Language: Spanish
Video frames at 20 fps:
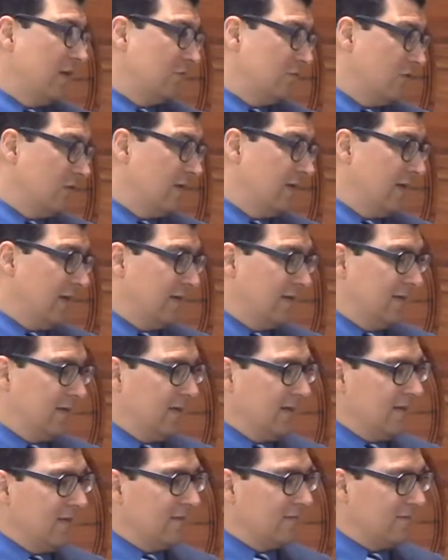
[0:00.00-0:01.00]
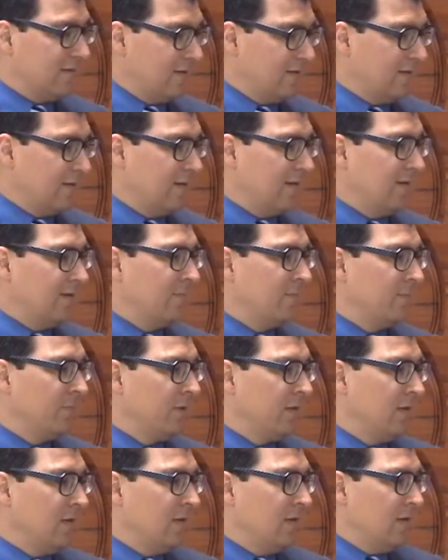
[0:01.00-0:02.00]
solidaridad, etc.
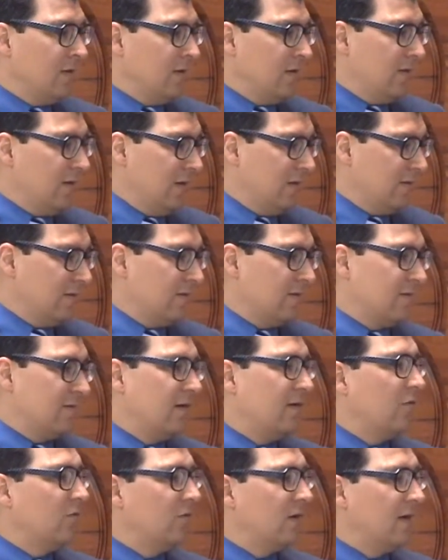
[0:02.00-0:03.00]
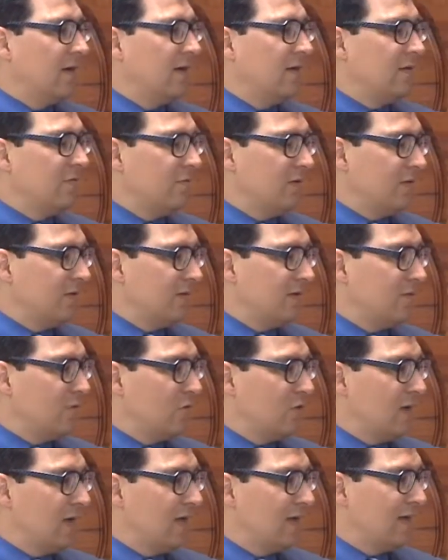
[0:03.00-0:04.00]
En tercer lugar, el IFE tiene
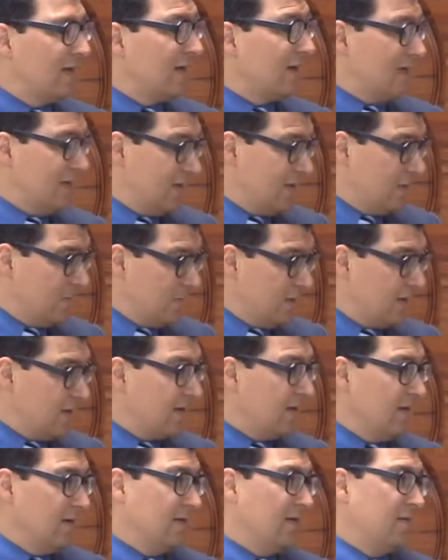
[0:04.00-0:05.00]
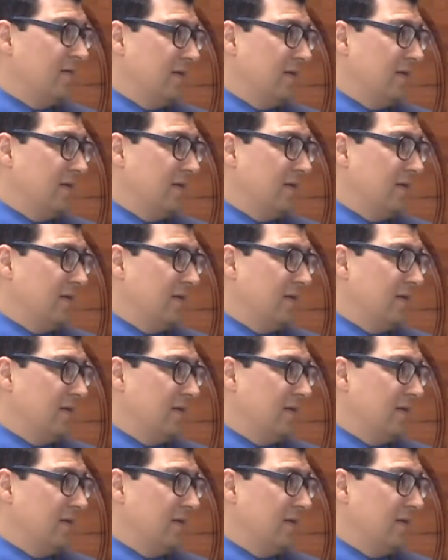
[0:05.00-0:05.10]
un área académica